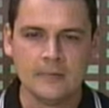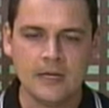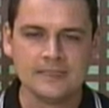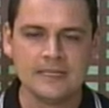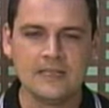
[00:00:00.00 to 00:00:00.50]

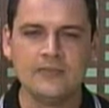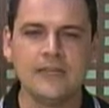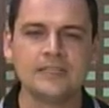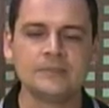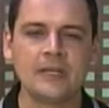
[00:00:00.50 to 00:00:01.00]
Mas aí
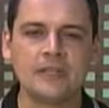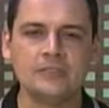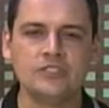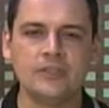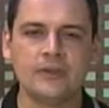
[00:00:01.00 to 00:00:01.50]
fica a
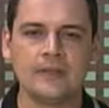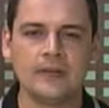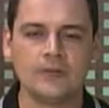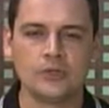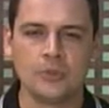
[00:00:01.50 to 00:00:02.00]
expectativa, né?
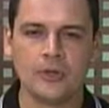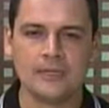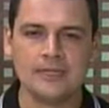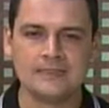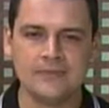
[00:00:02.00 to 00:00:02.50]
A
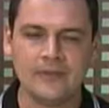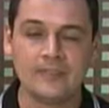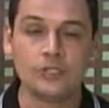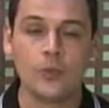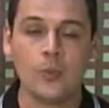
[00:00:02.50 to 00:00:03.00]
Votoporanguense
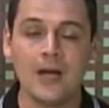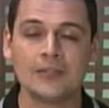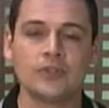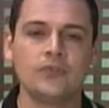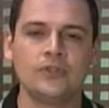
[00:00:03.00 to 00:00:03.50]
vem de
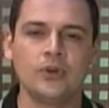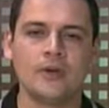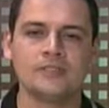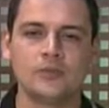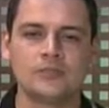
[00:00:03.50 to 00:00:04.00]
quatro
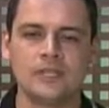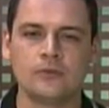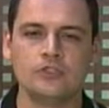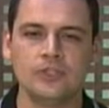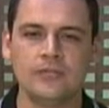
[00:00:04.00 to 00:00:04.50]
vitórias
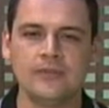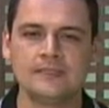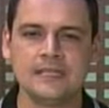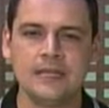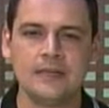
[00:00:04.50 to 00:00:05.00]
consecutivas,